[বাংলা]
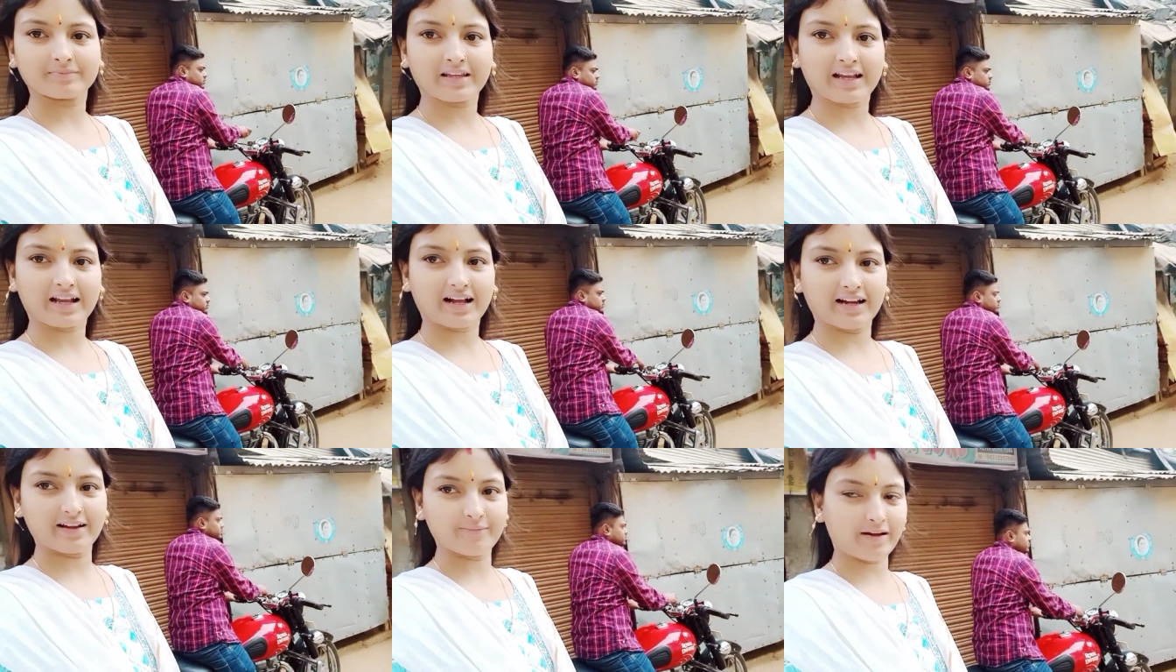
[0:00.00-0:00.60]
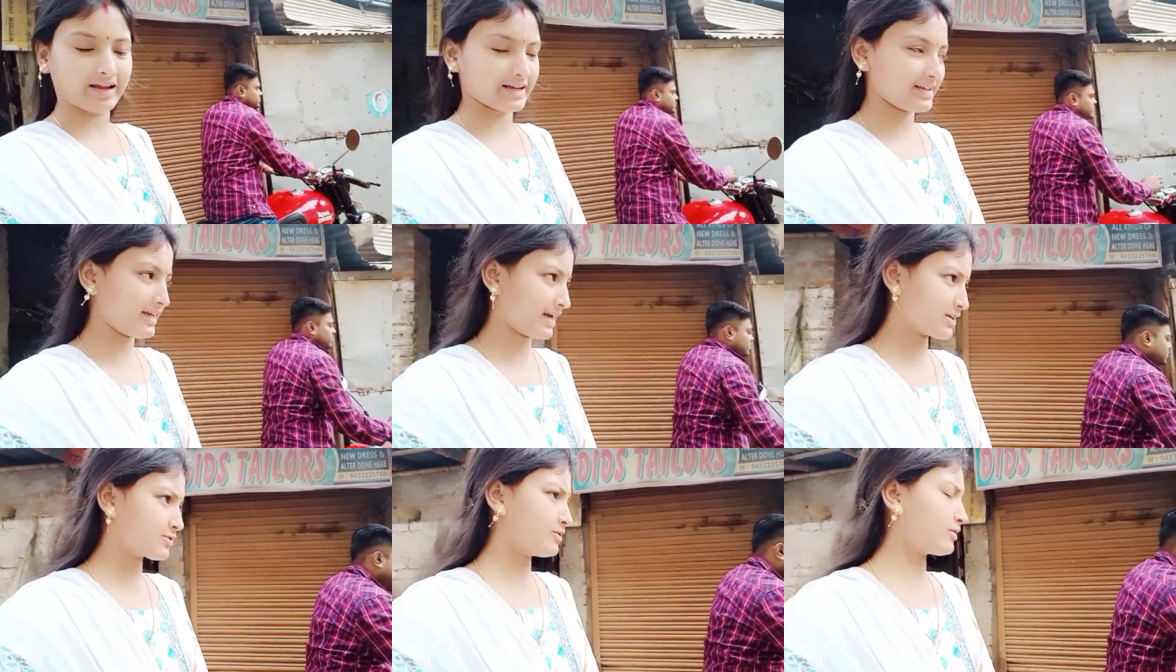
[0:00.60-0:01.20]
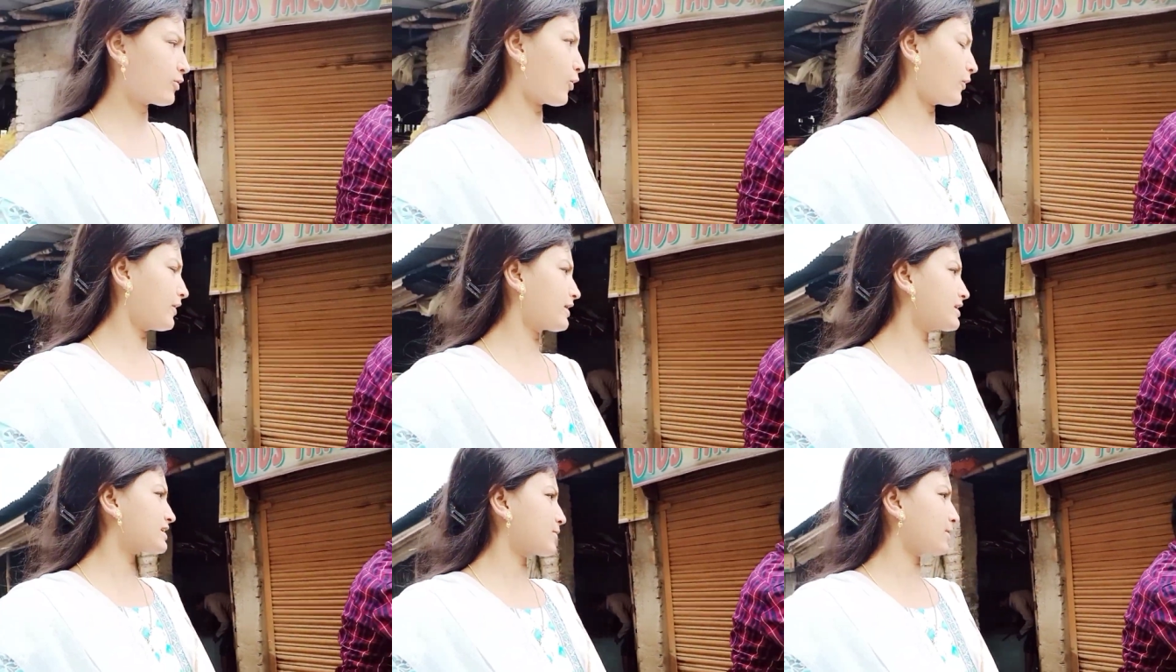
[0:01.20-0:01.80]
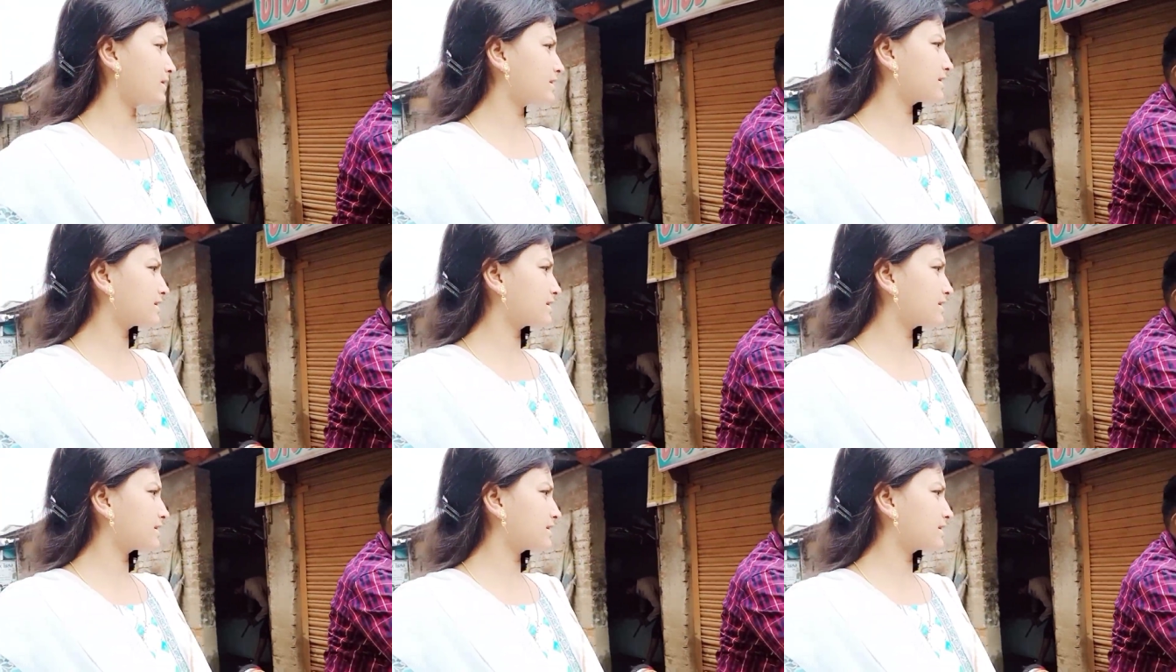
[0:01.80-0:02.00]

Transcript: এখানে বাইক নিয়ে একজন কোন দিকে যাবো